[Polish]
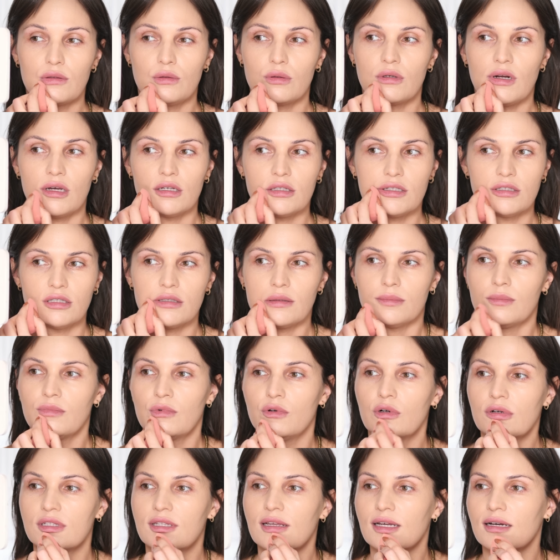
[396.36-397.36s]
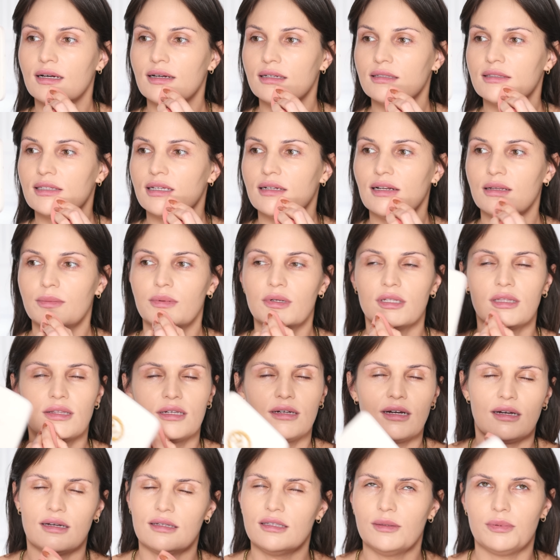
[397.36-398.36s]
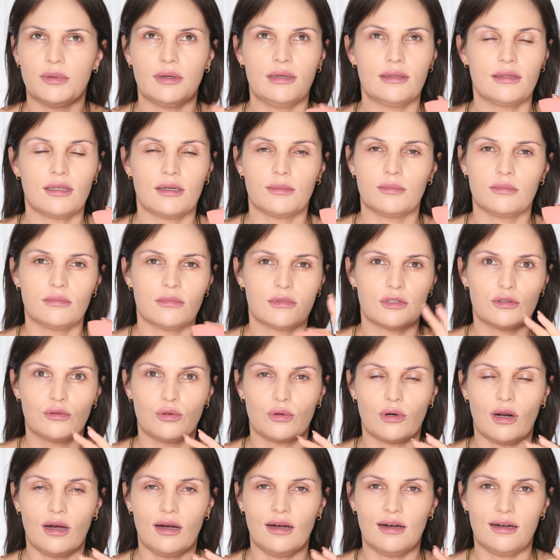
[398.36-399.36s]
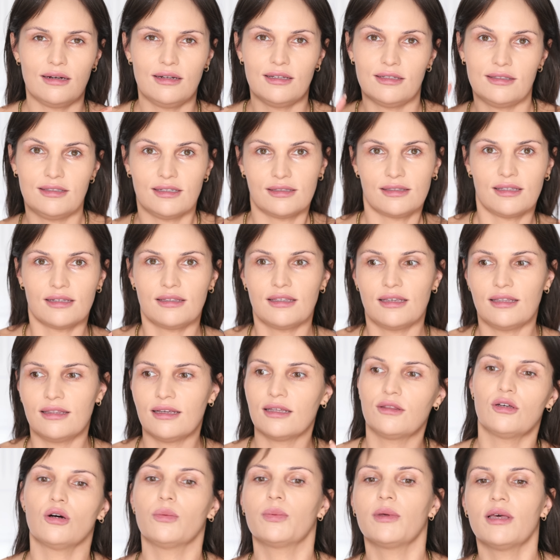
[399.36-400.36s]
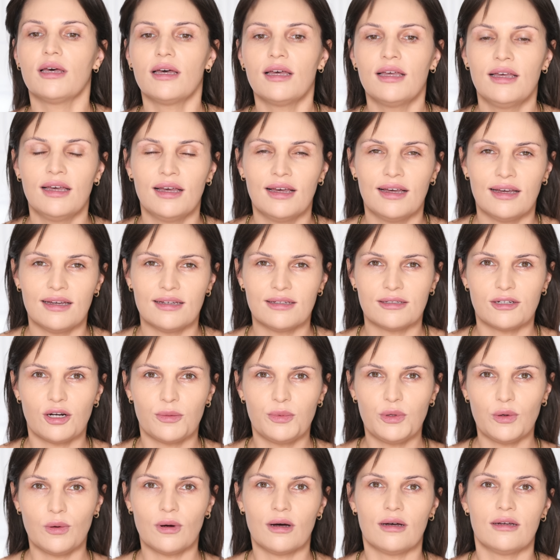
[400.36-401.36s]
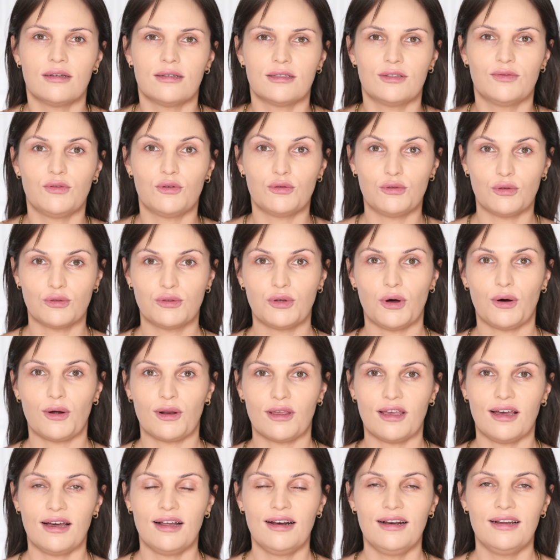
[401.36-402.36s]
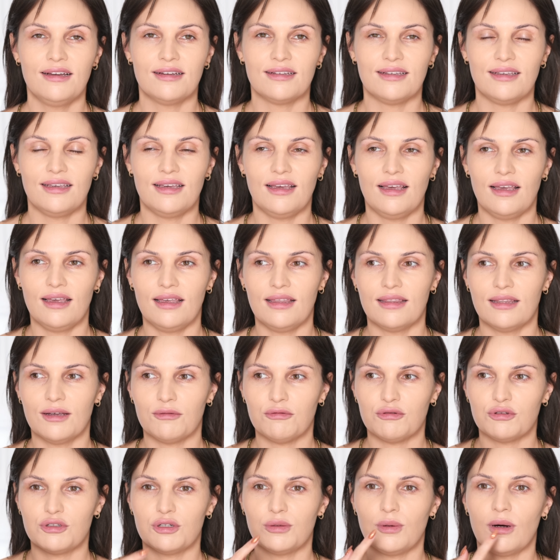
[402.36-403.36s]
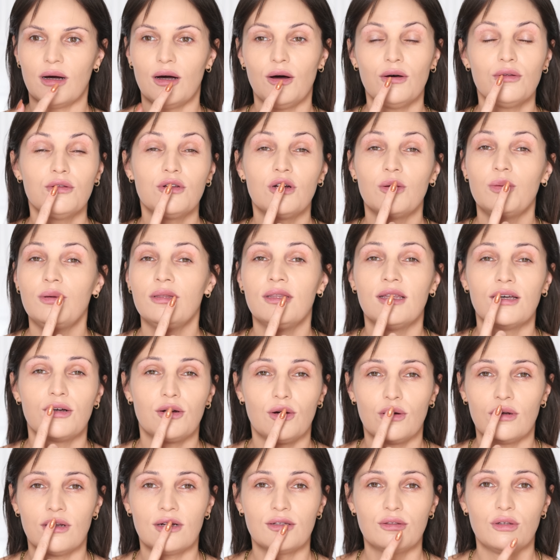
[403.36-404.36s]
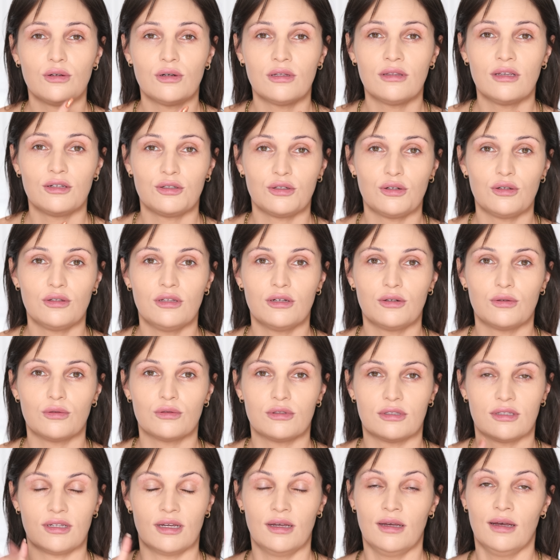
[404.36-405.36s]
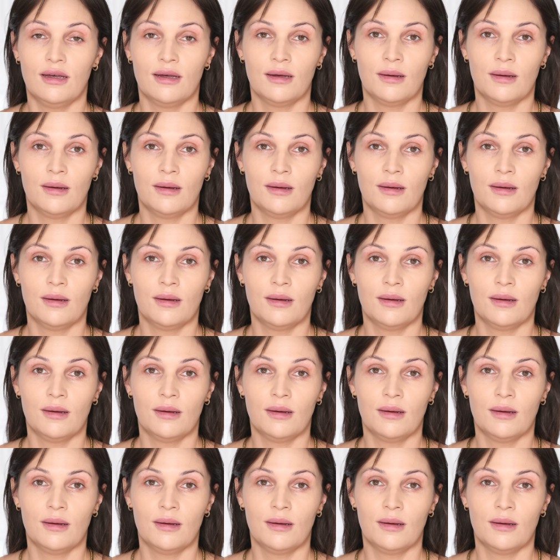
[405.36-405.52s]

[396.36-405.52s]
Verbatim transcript: Któraś młoda celebrytka, nie pamiętam która, ale z tych takich na topie, e, robiła swój tutorial i nałożyła odrobinę korektora na środek ust.